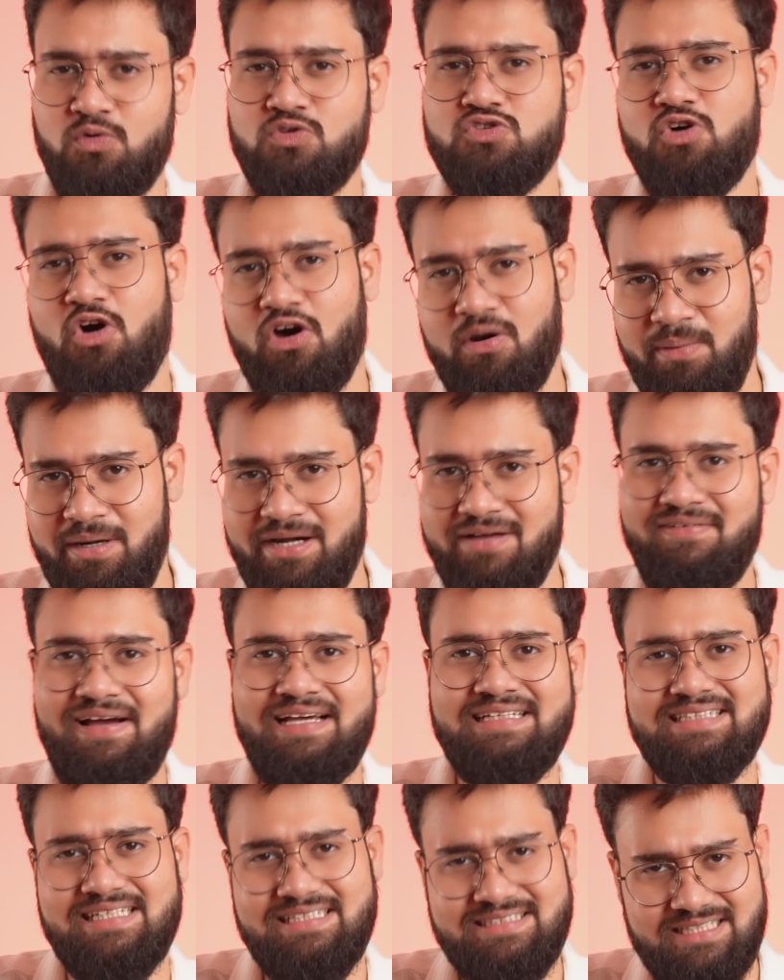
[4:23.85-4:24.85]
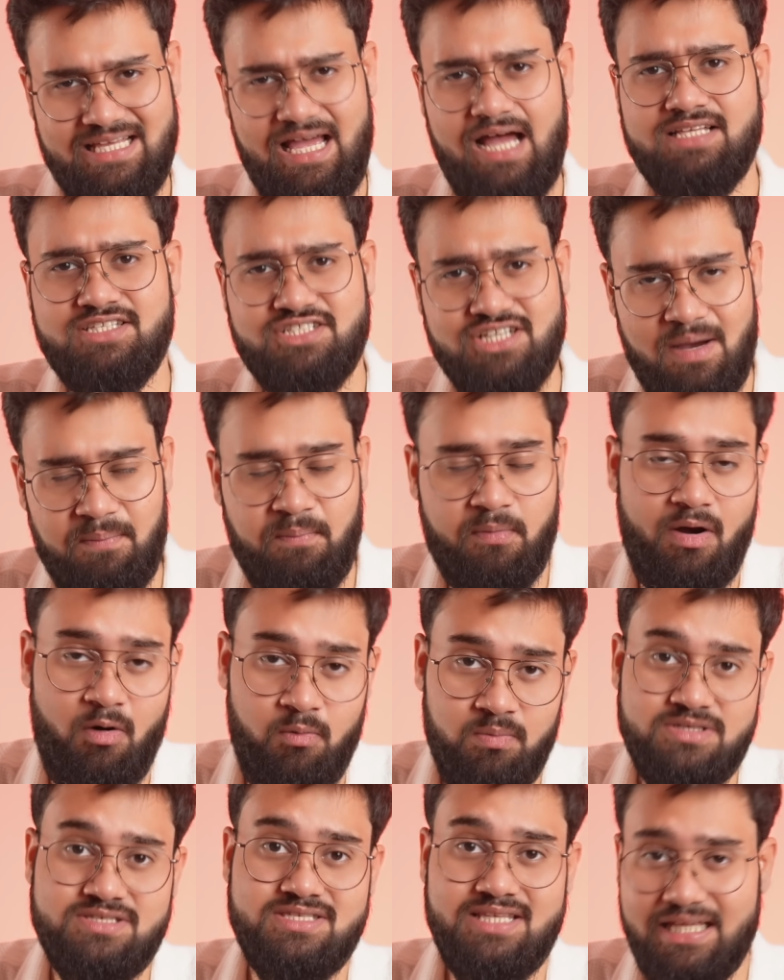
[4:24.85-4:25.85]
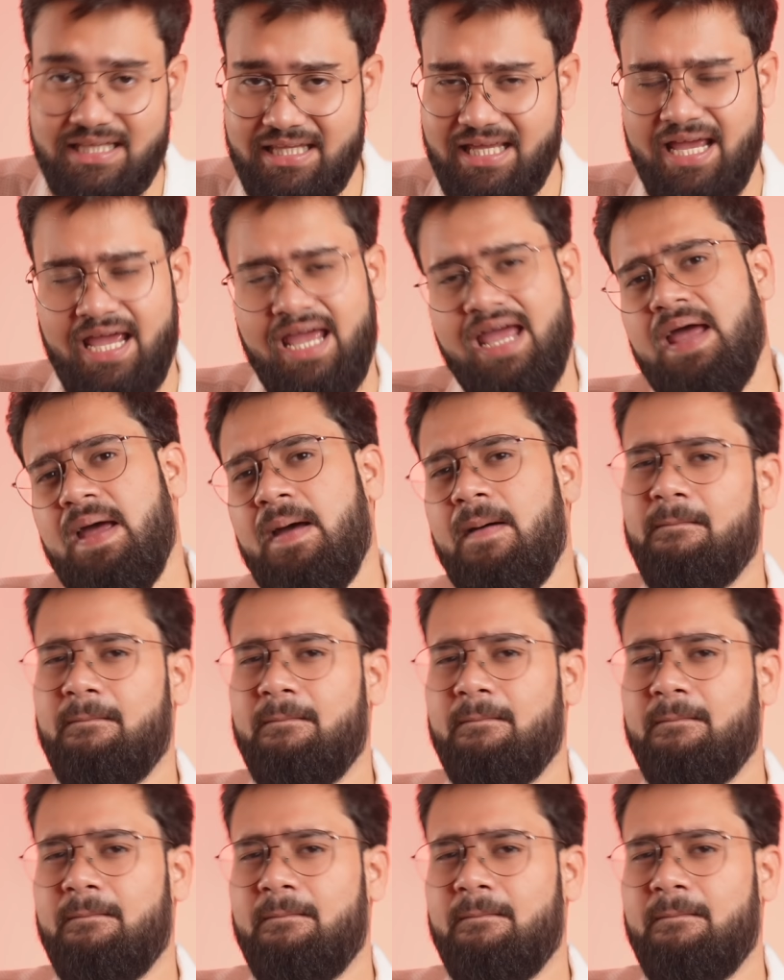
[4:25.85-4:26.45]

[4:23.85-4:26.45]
कुछ और भी डिवाइस इससे अच्छा प्रॉमिस देते हैं